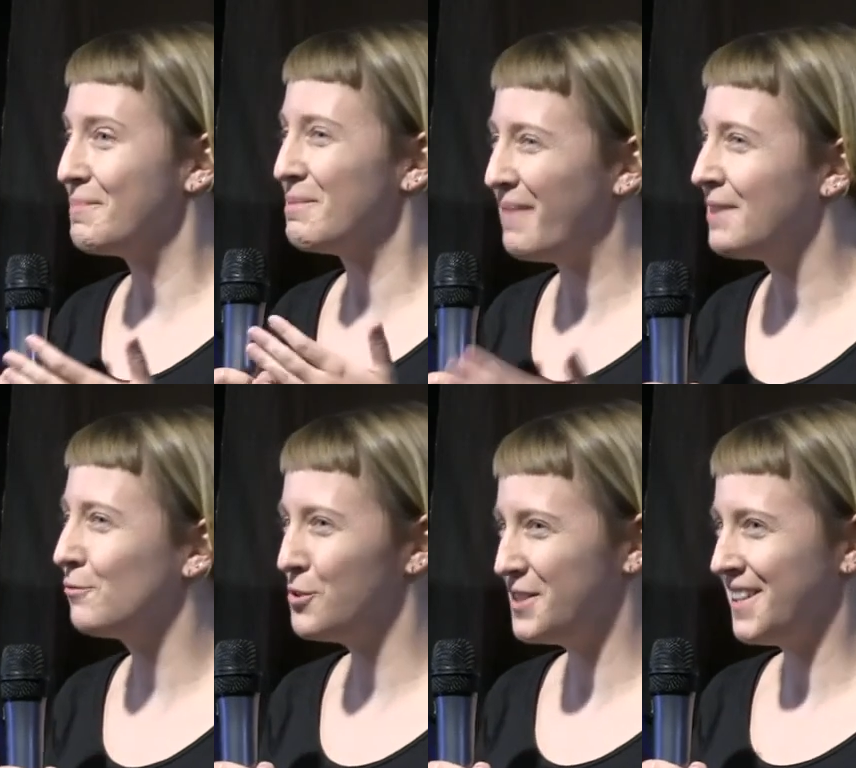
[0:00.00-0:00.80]

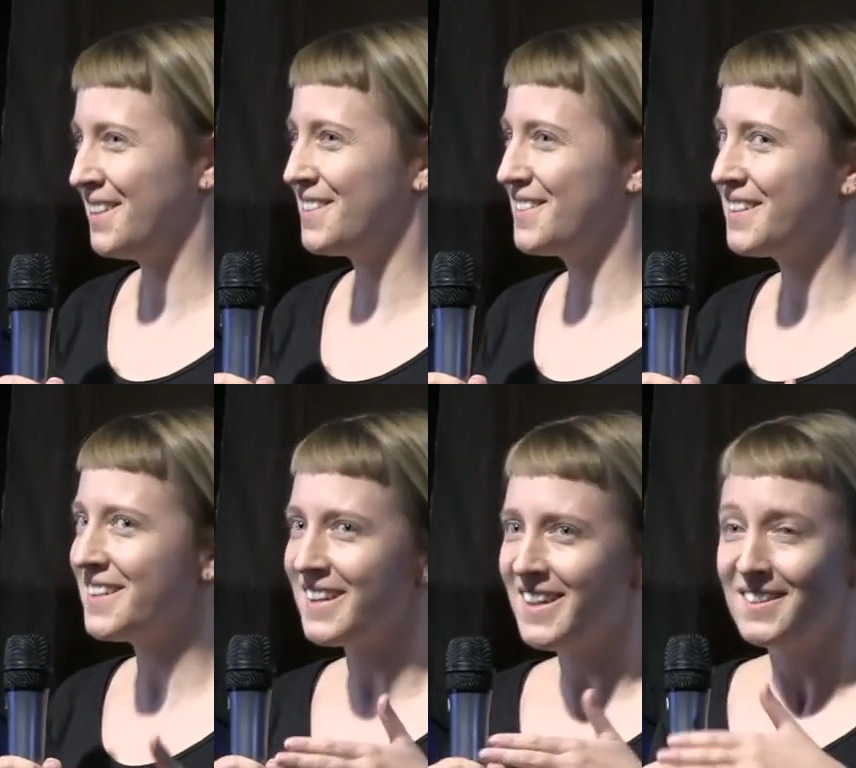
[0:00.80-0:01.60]
Gemeinwohl dient,
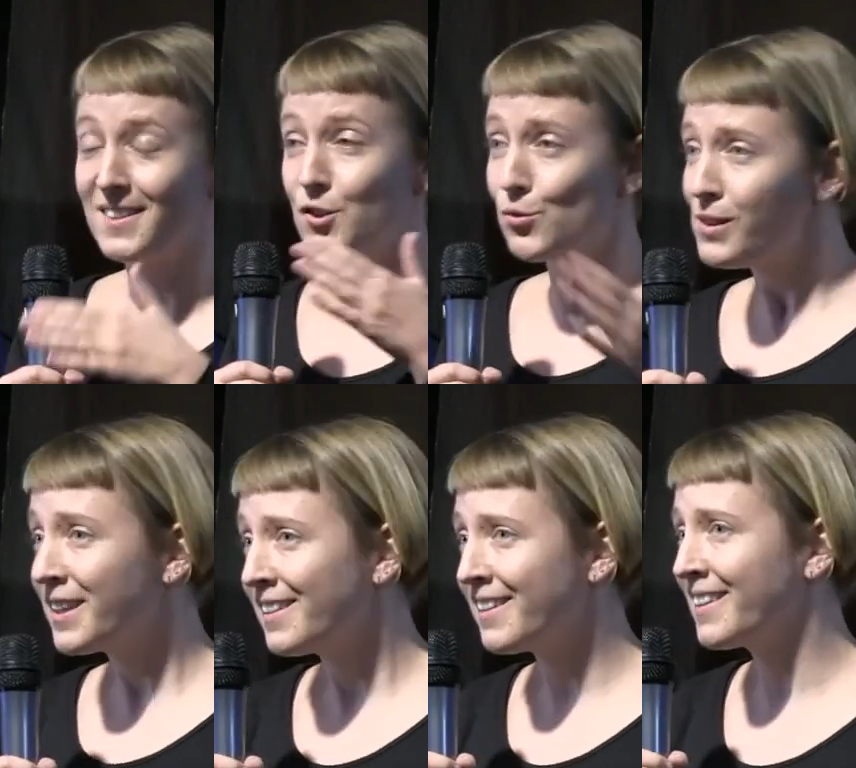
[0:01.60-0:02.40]
die den
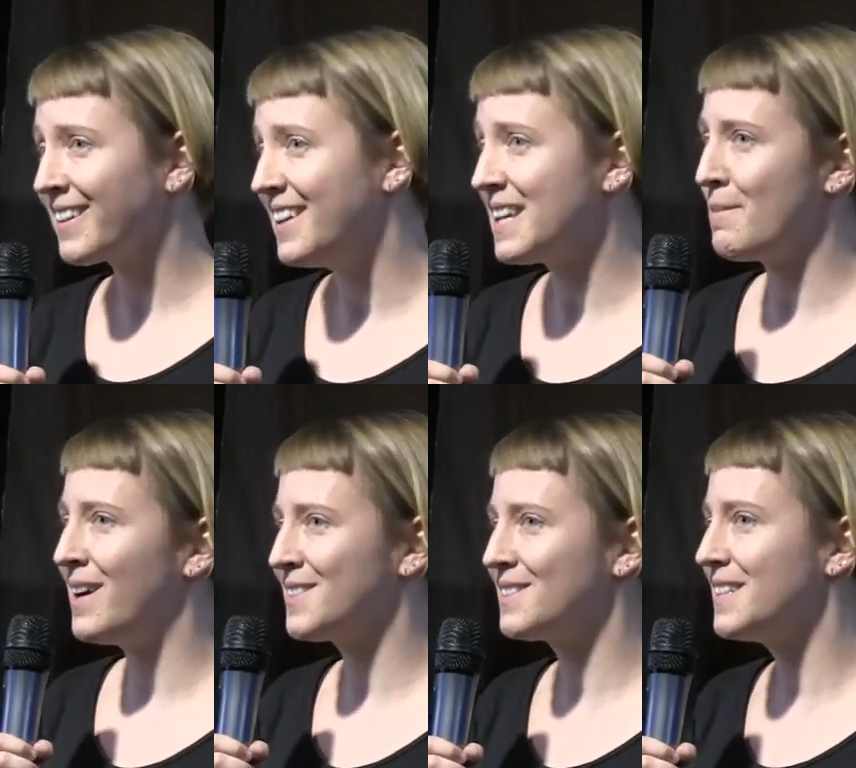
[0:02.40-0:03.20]
Schulkindern
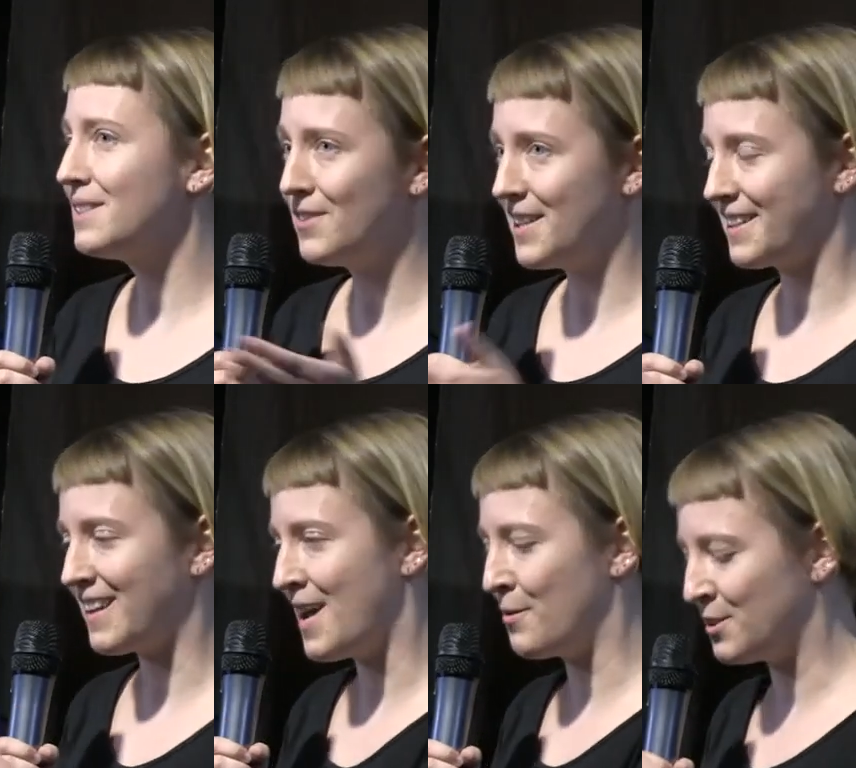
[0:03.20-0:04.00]
gleichermaßen dient wie den
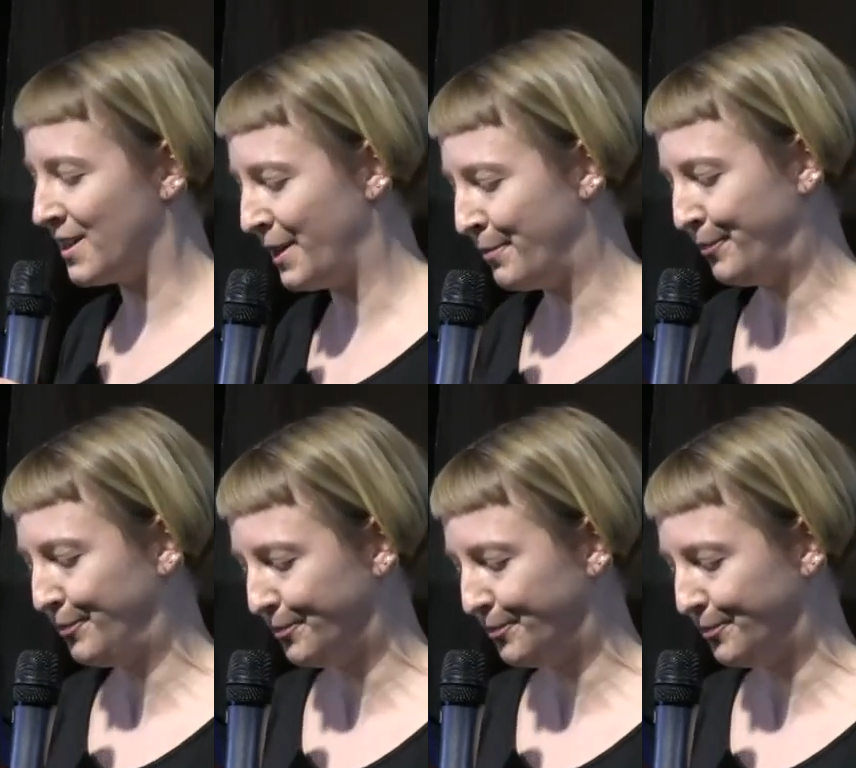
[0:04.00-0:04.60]
kleinen Unternehmen.